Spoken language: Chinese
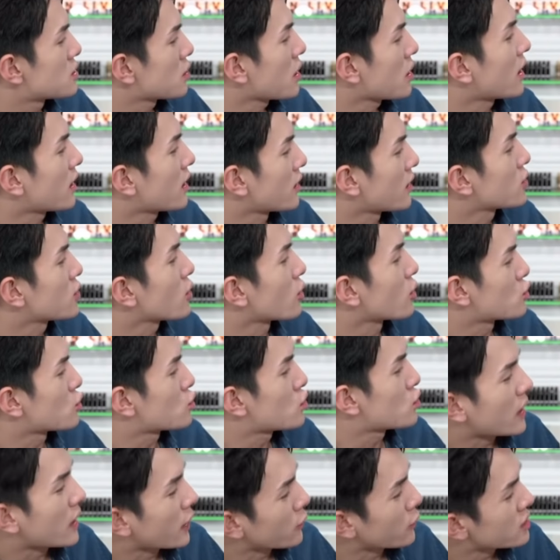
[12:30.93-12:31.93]
这块很有
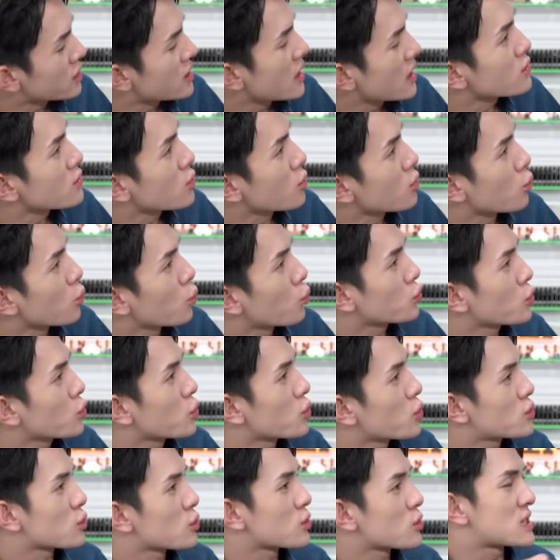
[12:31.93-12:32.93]
趣，感觉像那种，
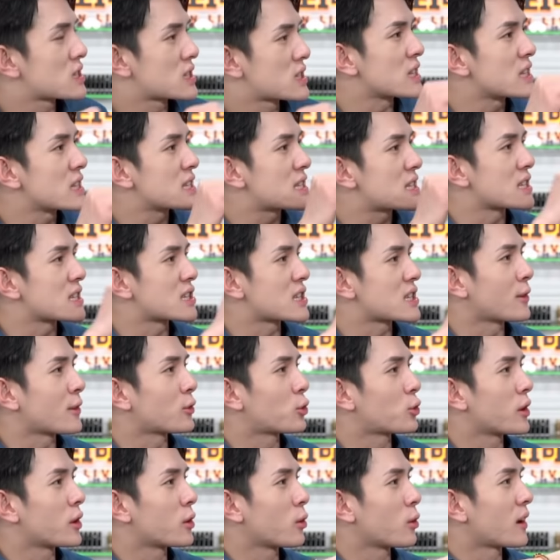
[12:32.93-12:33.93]
就是就是星际
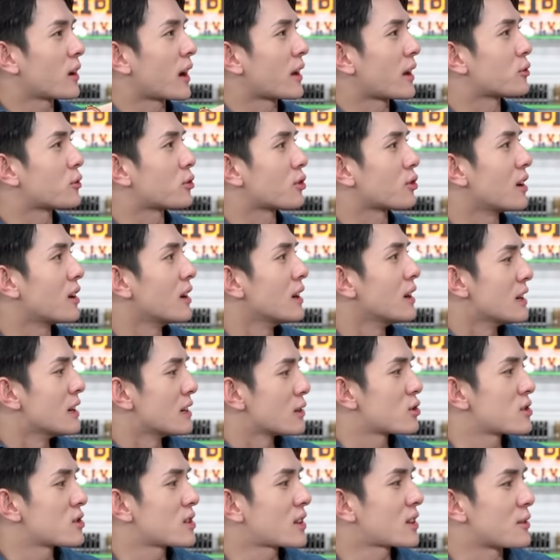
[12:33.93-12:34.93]
战队那种感觉，
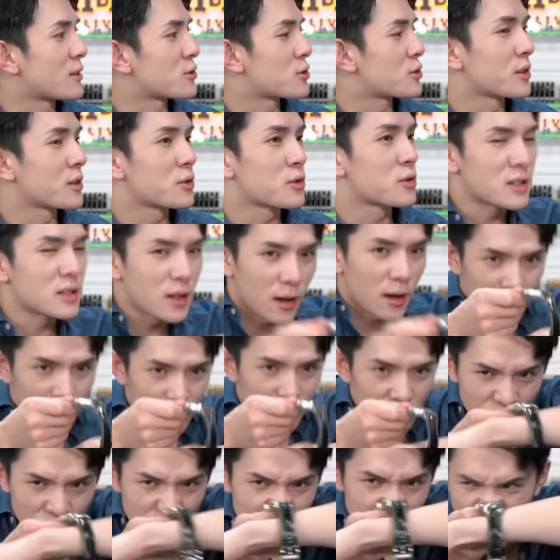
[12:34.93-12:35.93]
就是感觉就是要，
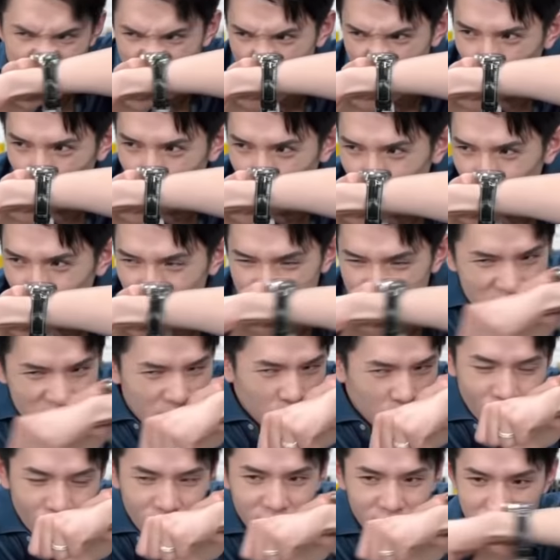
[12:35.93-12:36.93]
滋
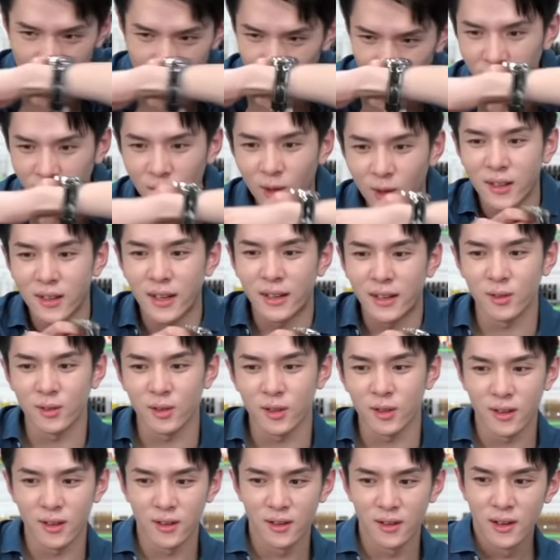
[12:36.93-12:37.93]
滋滋那种感
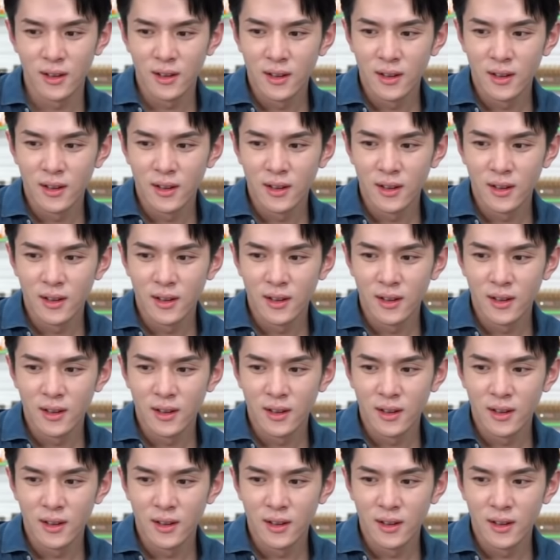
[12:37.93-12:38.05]
觉。